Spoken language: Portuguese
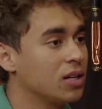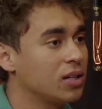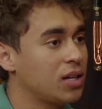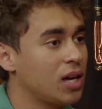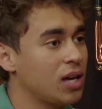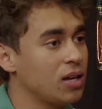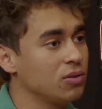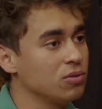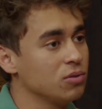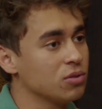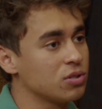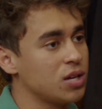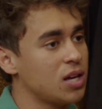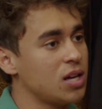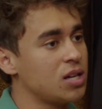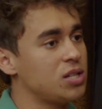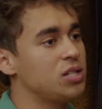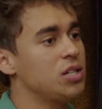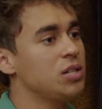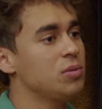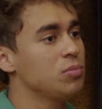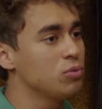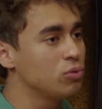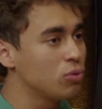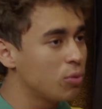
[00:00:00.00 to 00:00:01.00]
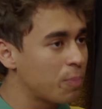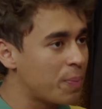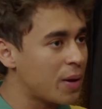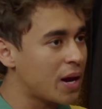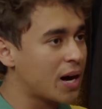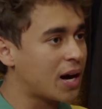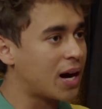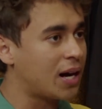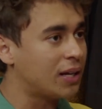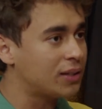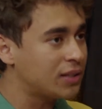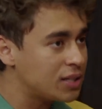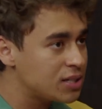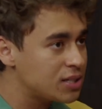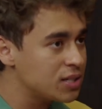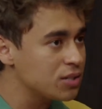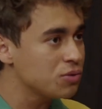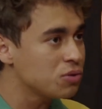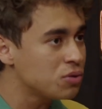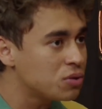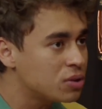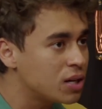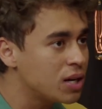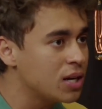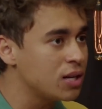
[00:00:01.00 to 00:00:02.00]
Quem nos redime do pecado é
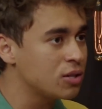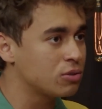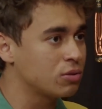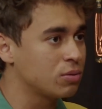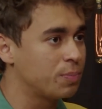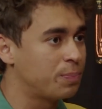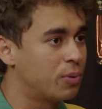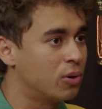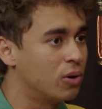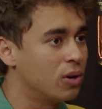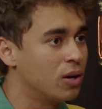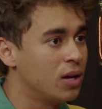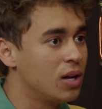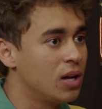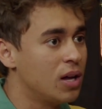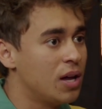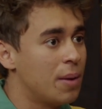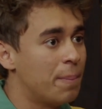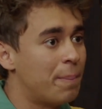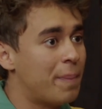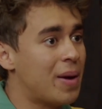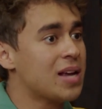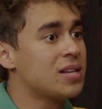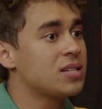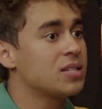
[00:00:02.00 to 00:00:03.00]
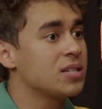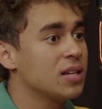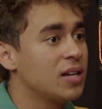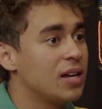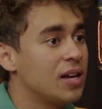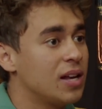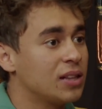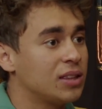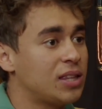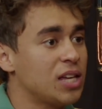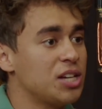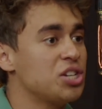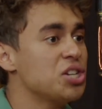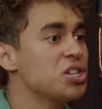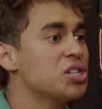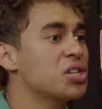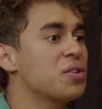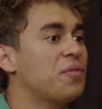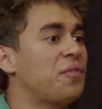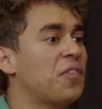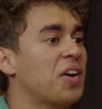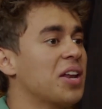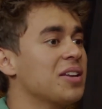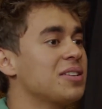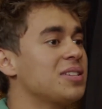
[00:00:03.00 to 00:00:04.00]
Jesus Cristo, pô. Mas tem gente
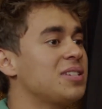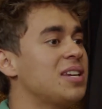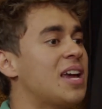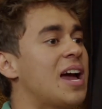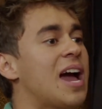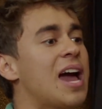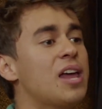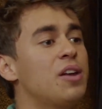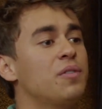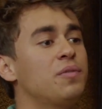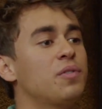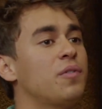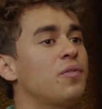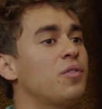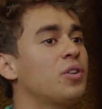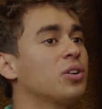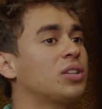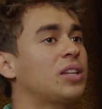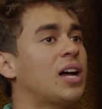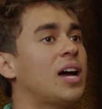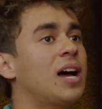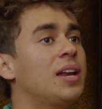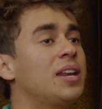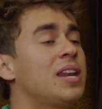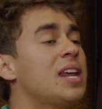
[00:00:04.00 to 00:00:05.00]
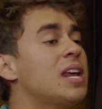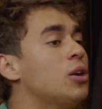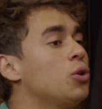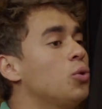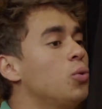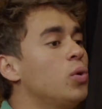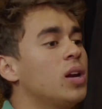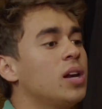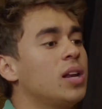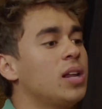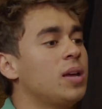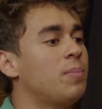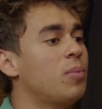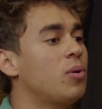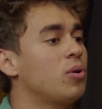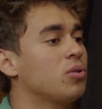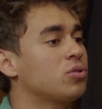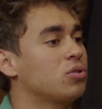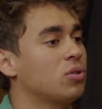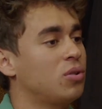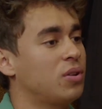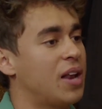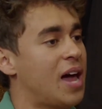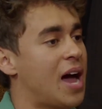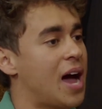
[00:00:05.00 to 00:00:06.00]
que fala assim, ah, eu não vou votar nem Lula nem
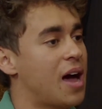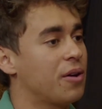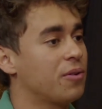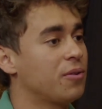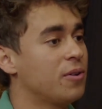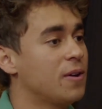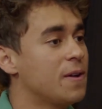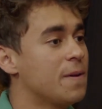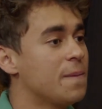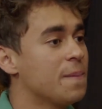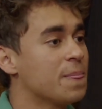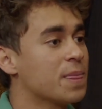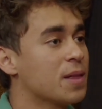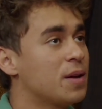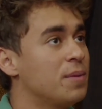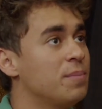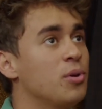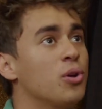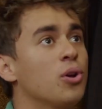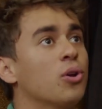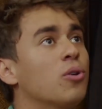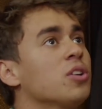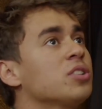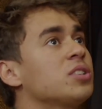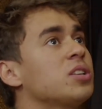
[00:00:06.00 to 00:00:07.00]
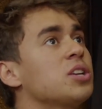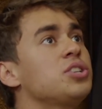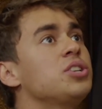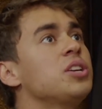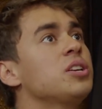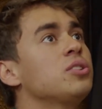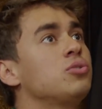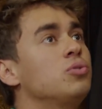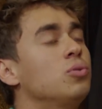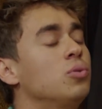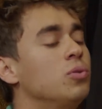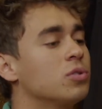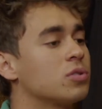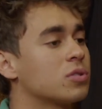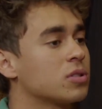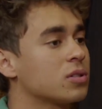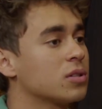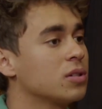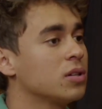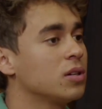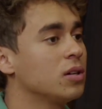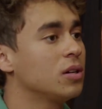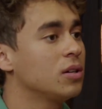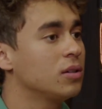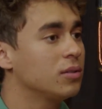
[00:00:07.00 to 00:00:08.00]
Bolsonaro. Meu negócio é
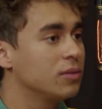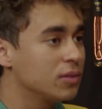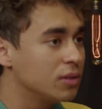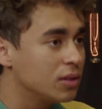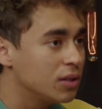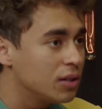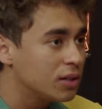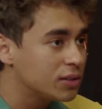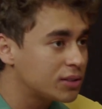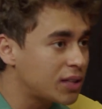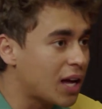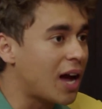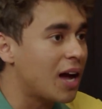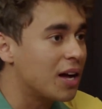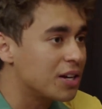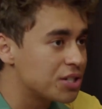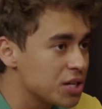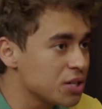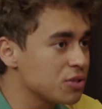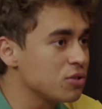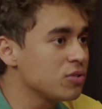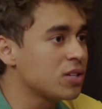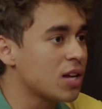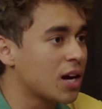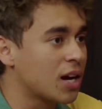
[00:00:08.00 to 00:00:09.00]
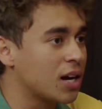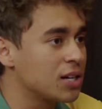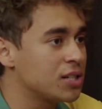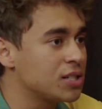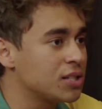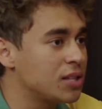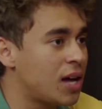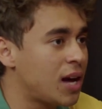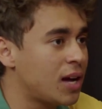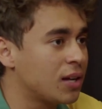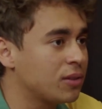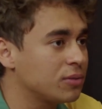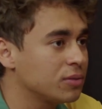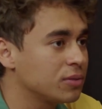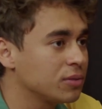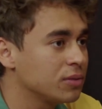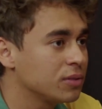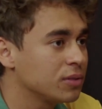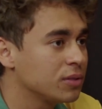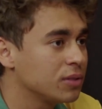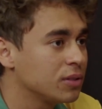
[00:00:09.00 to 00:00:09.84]
Jesus. Tá, Jesus é candidato?